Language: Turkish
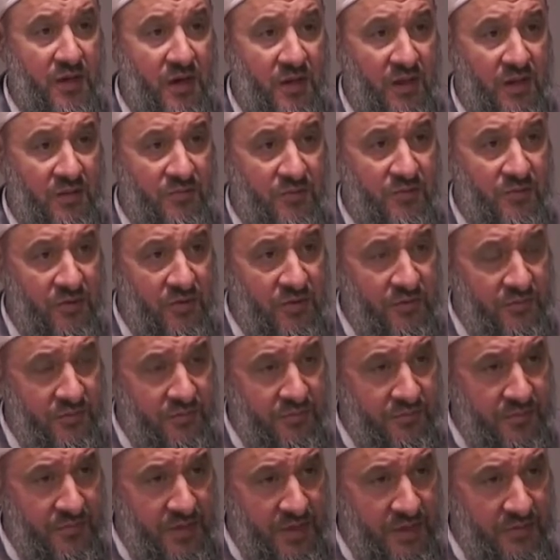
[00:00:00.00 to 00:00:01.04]
Allah biliyor ki
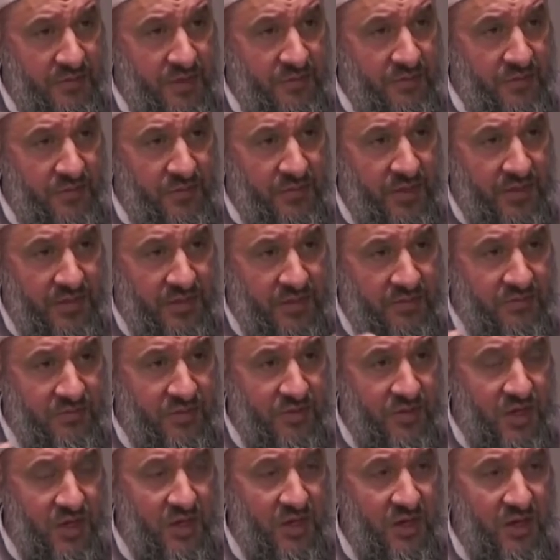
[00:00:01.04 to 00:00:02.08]
benim ilmimden siz bir
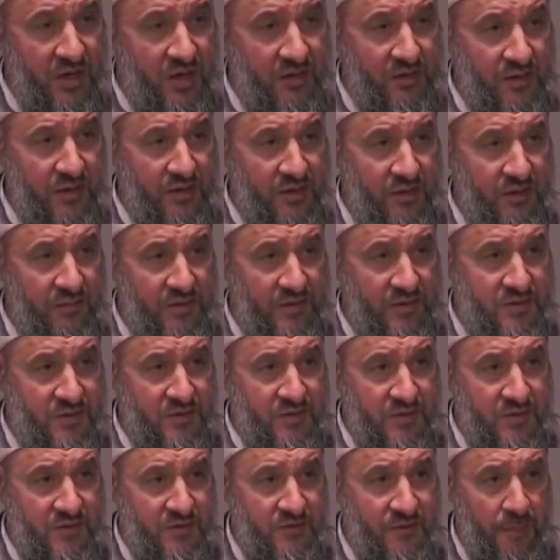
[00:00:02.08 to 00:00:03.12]
şeyi ihata
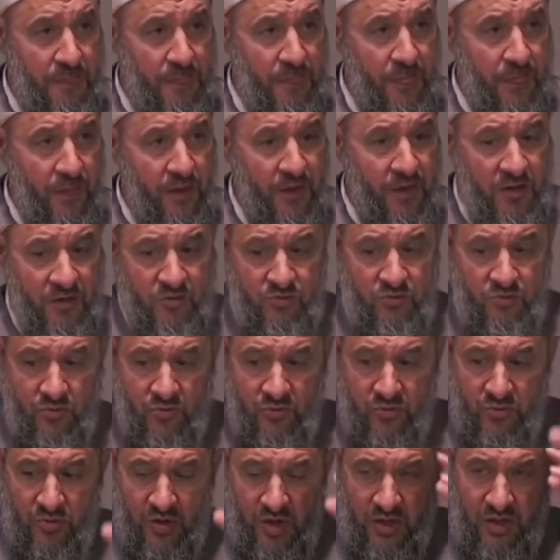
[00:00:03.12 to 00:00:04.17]
edemezsiniz.
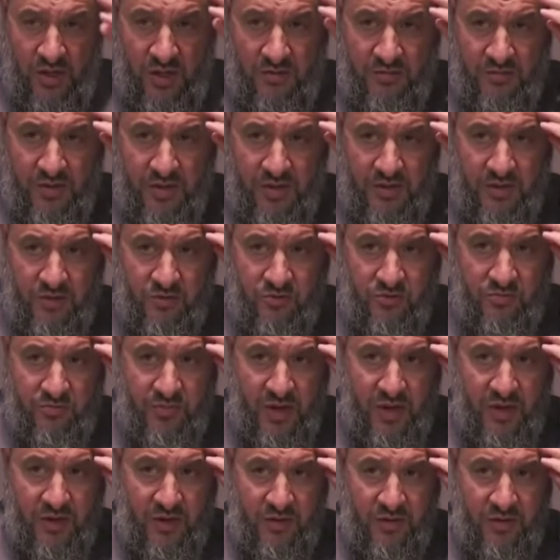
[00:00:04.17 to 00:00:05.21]
Şu Allah'ın verdiği şu
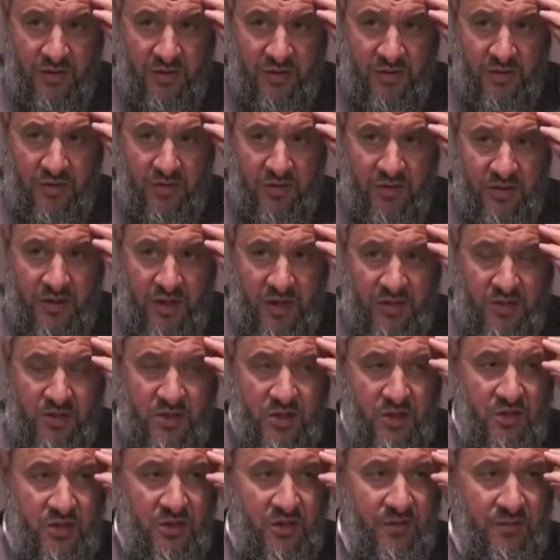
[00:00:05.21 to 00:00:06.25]
beyin. Yanlış
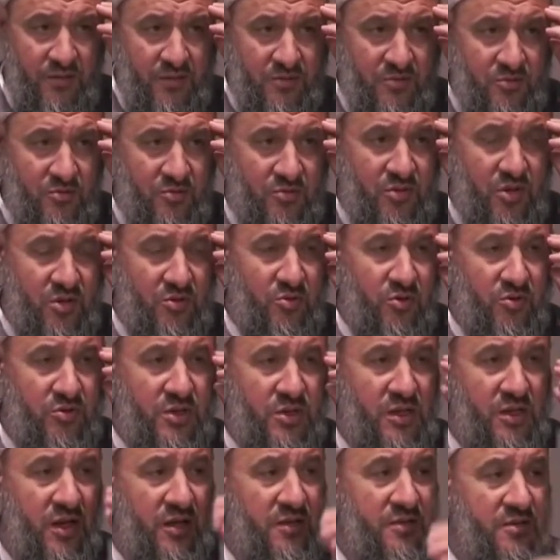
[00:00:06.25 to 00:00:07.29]
hatırlamıyorsun. Yüzde
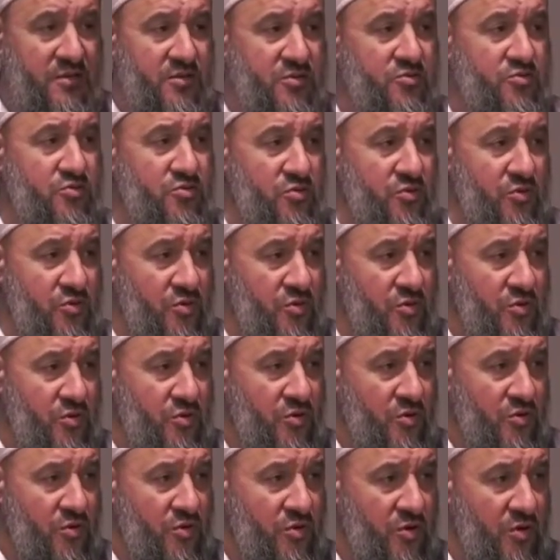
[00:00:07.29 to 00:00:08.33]
96'sı su.
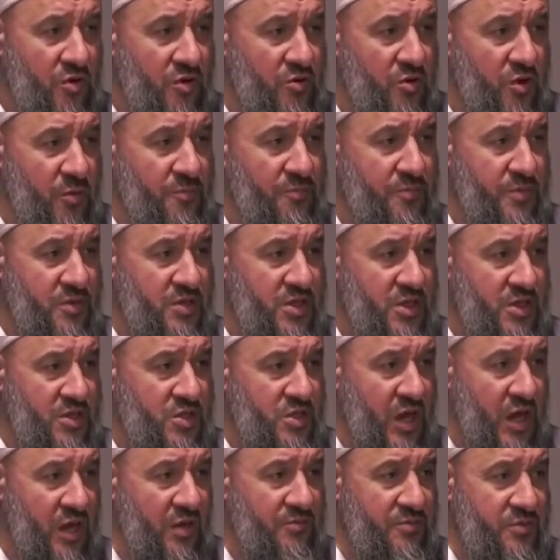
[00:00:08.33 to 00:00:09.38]
Löp bir şey,
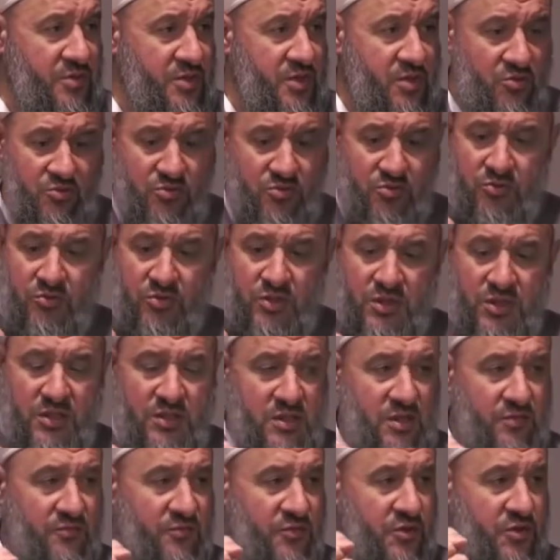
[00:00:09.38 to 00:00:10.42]
jel bir şey. Su
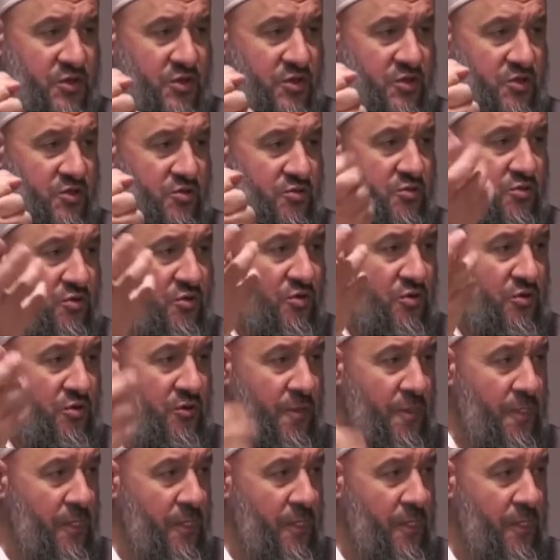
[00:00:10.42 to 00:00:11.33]
sıksan fış su.